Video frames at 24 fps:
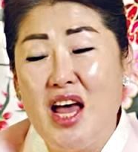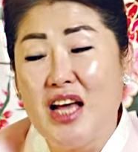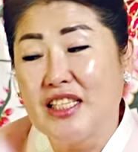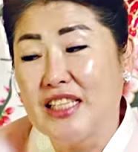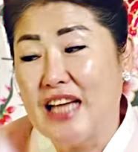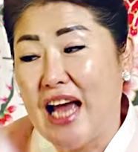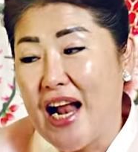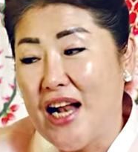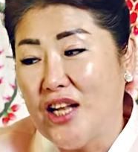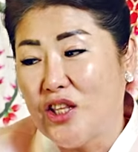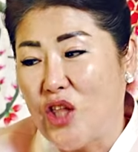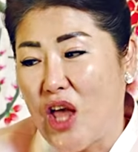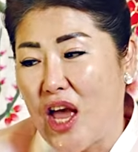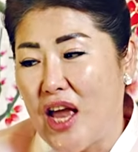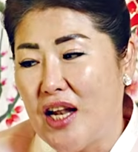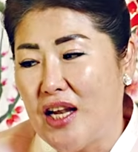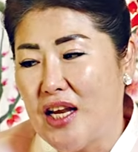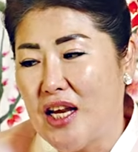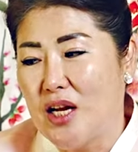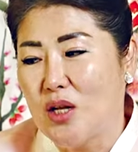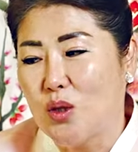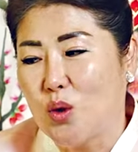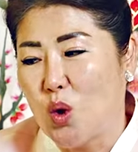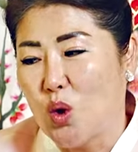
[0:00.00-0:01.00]
잘 될
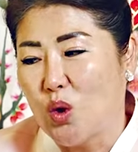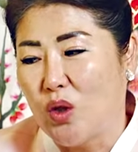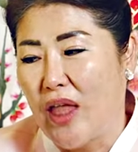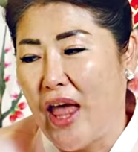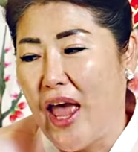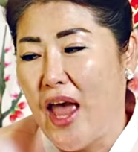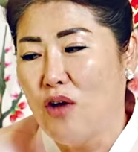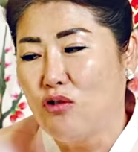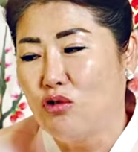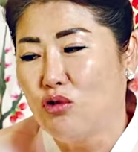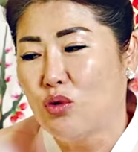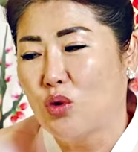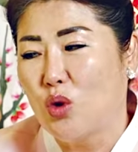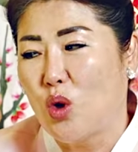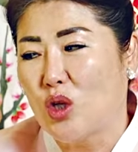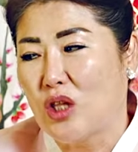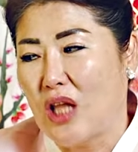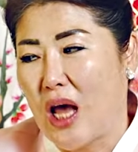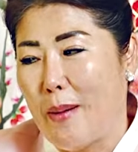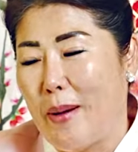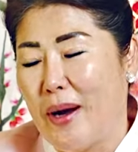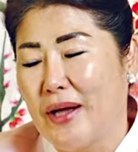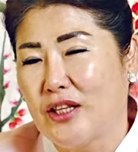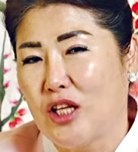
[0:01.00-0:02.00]
일도 내 운도
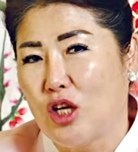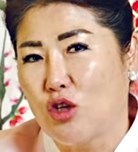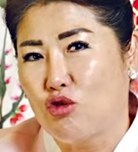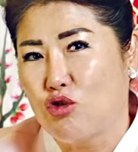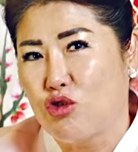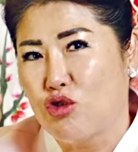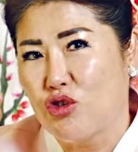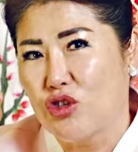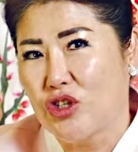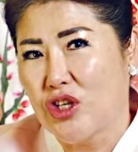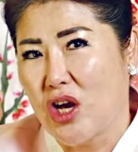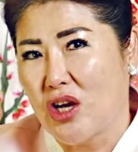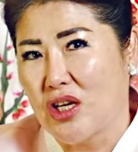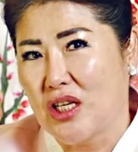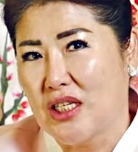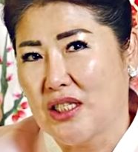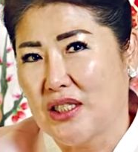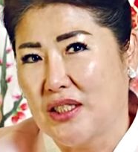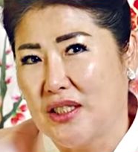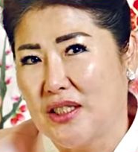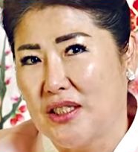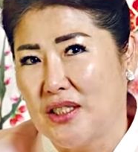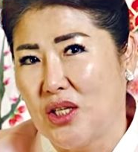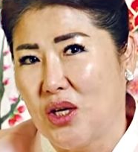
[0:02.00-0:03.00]
남한테 주는
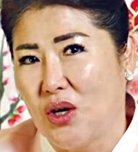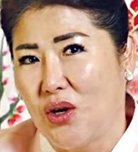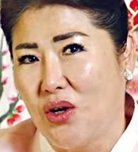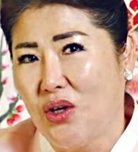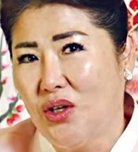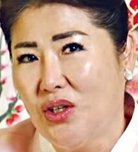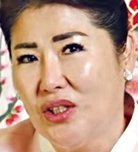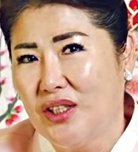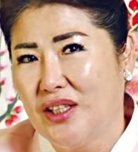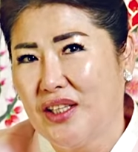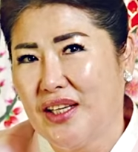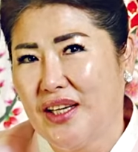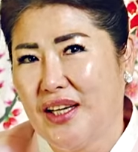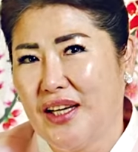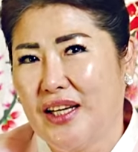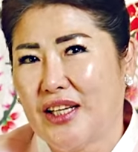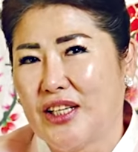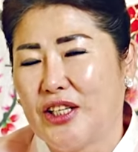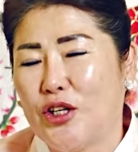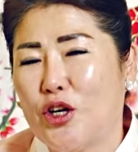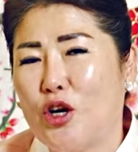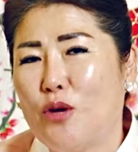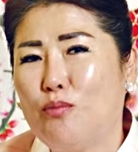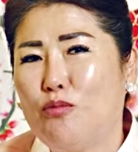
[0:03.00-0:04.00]
격이거든요.
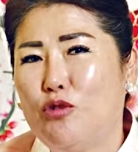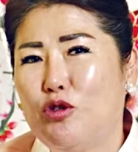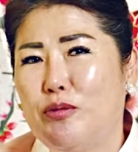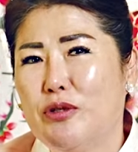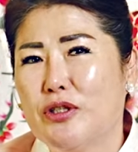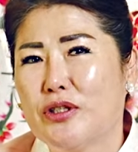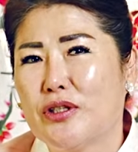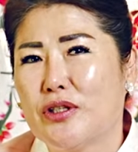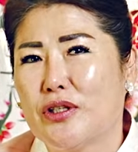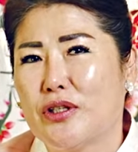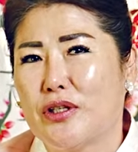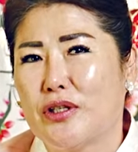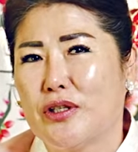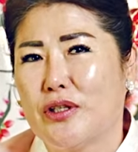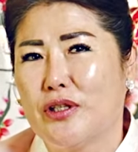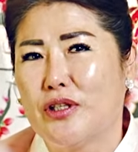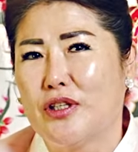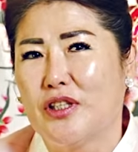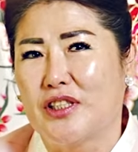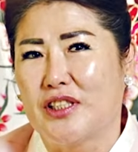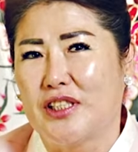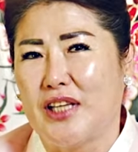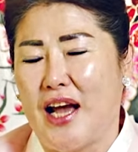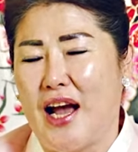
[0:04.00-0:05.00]
그런
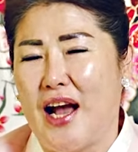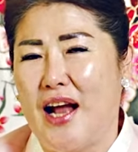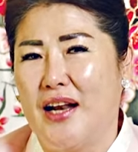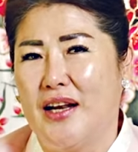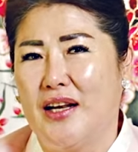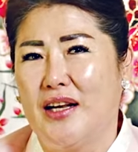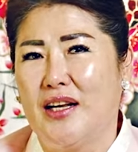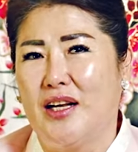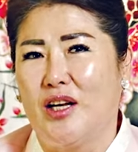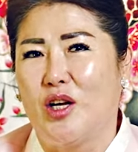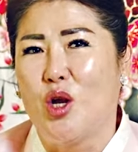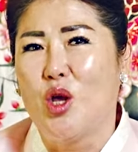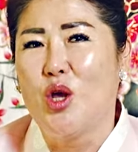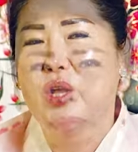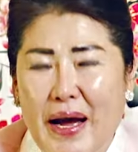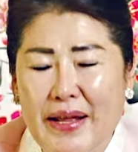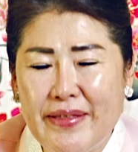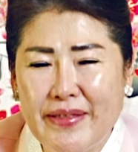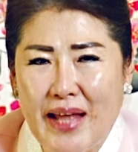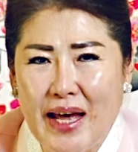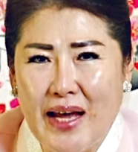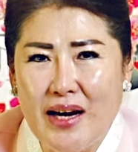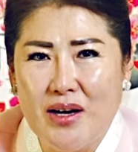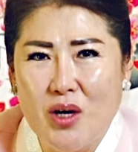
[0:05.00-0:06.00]
부분들을 잘
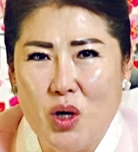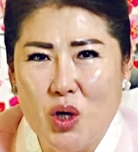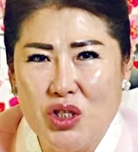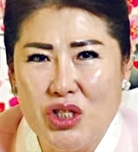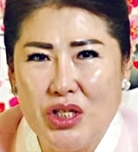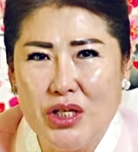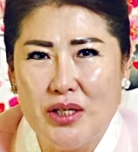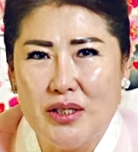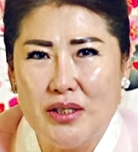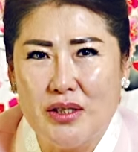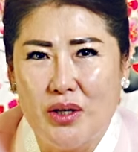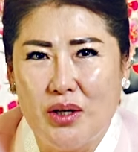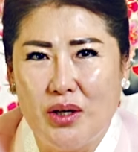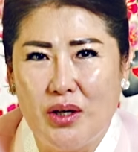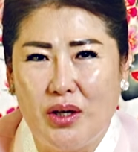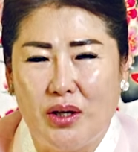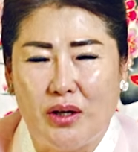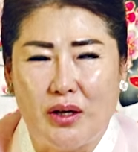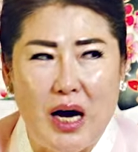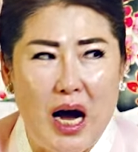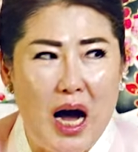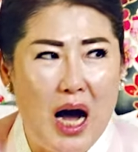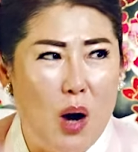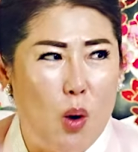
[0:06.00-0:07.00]
판단을
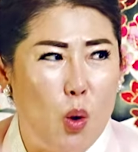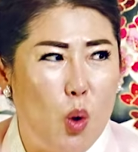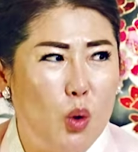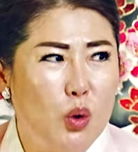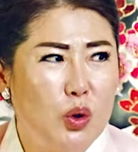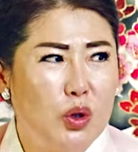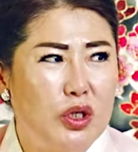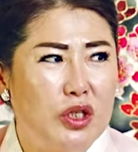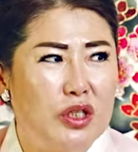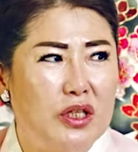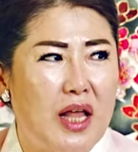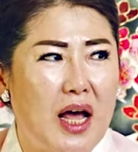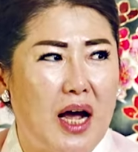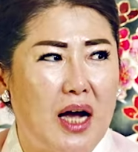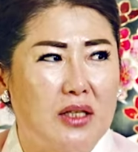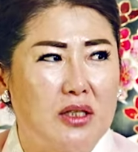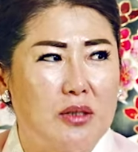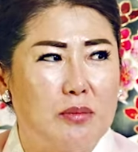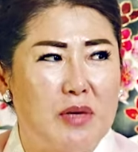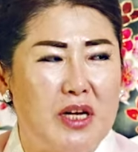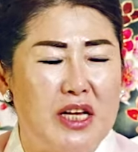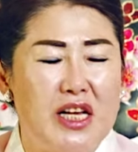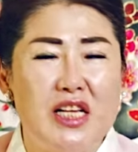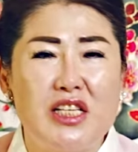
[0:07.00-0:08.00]
하셔서 아 오늘은 내가
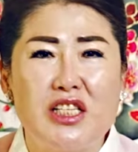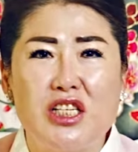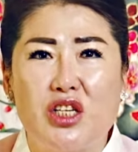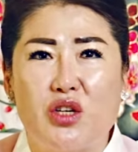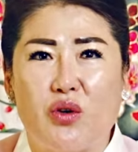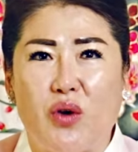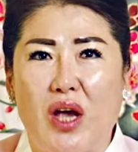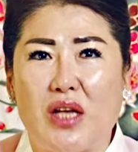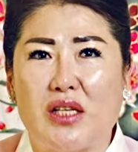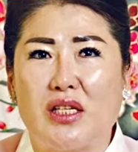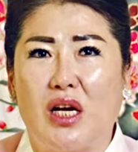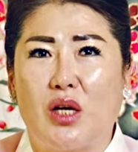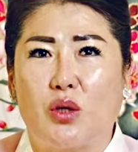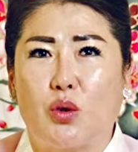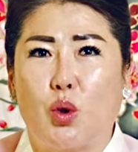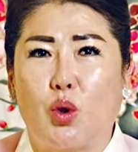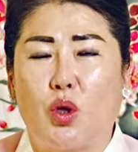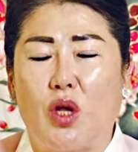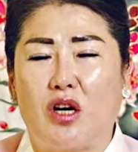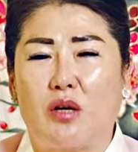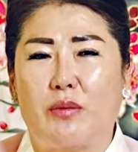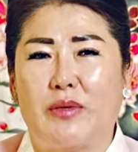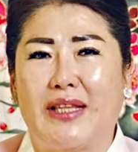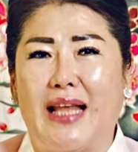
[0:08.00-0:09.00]
정말 일진이 굉장히
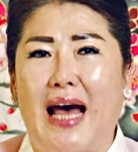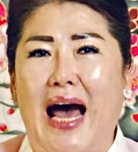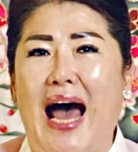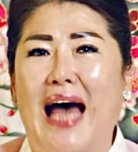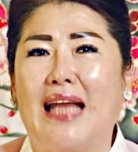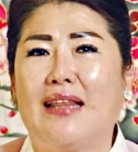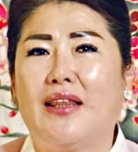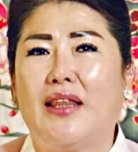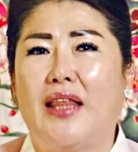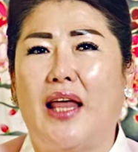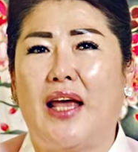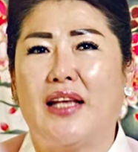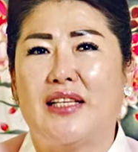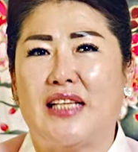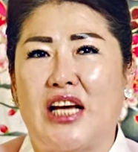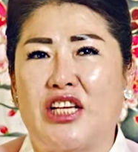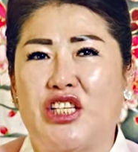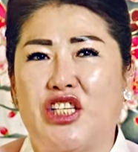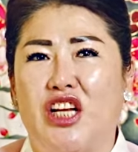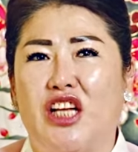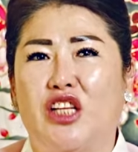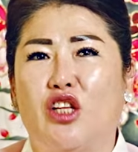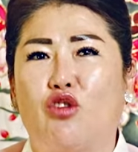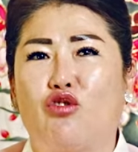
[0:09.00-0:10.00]
좋다 그러면 나한테
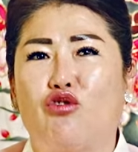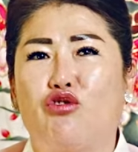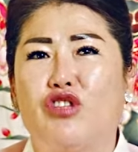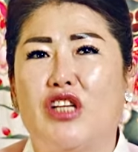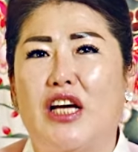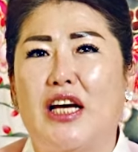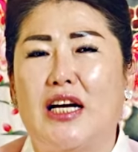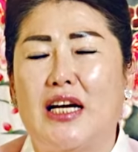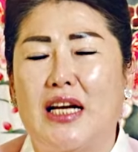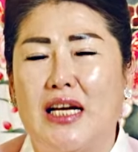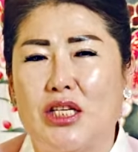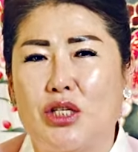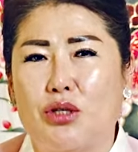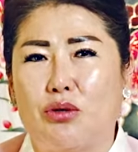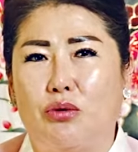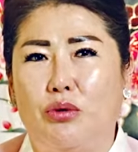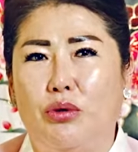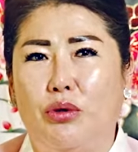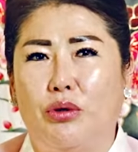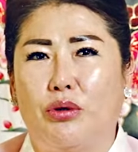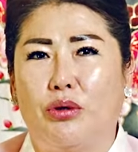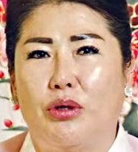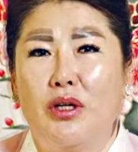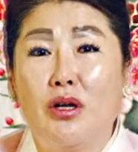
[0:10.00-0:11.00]
자신한테 투자를
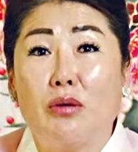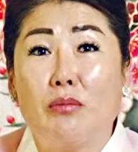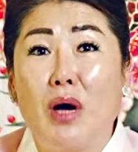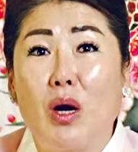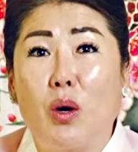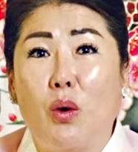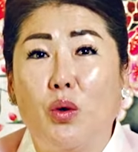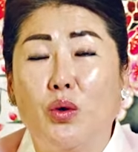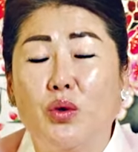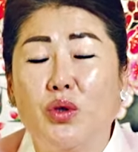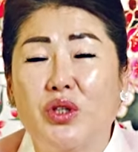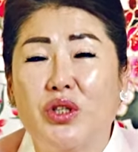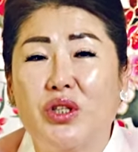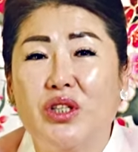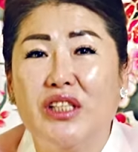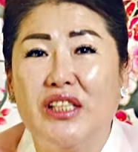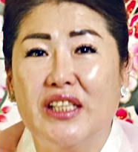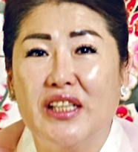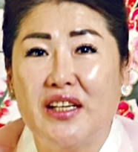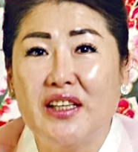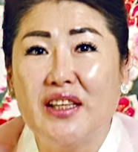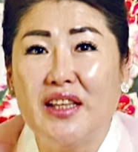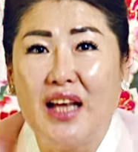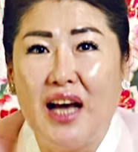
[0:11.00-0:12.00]
하시고 정말 오늘은
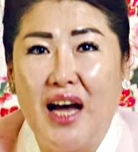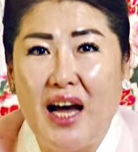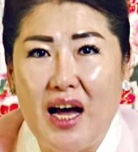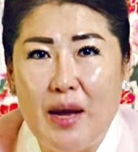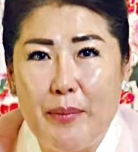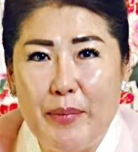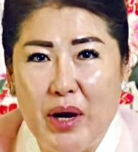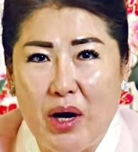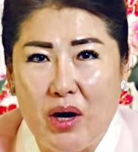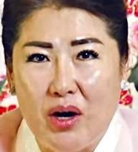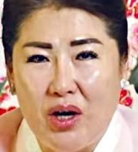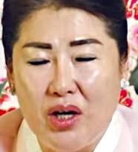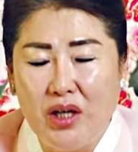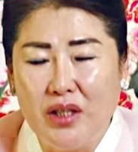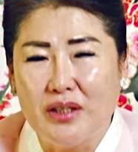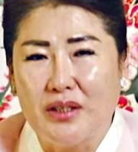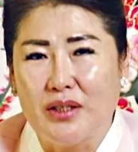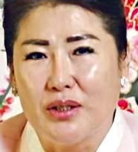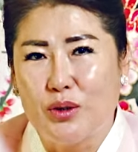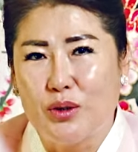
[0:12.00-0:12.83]
이렇다 하면